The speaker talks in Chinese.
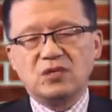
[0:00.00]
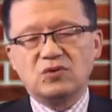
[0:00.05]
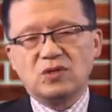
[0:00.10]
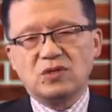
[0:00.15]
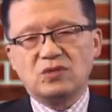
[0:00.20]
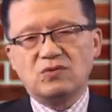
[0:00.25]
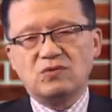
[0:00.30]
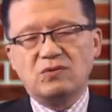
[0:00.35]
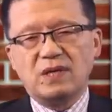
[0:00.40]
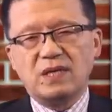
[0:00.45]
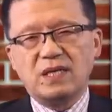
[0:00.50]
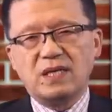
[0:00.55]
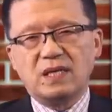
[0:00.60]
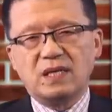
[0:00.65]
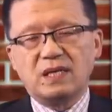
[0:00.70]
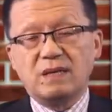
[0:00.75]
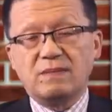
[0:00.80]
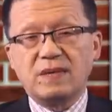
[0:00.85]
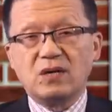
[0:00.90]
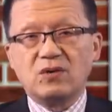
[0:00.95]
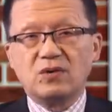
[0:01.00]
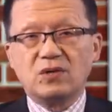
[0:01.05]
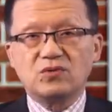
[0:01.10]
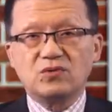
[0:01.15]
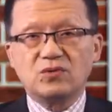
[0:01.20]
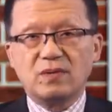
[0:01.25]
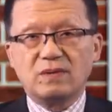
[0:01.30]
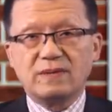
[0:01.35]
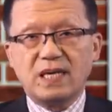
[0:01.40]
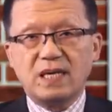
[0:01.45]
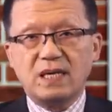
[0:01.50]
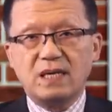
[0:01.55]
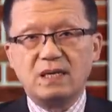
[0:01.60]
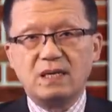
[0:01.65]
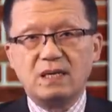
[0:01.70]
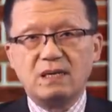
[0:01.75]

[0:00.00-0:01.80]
说中国赢了，那美国输了吗？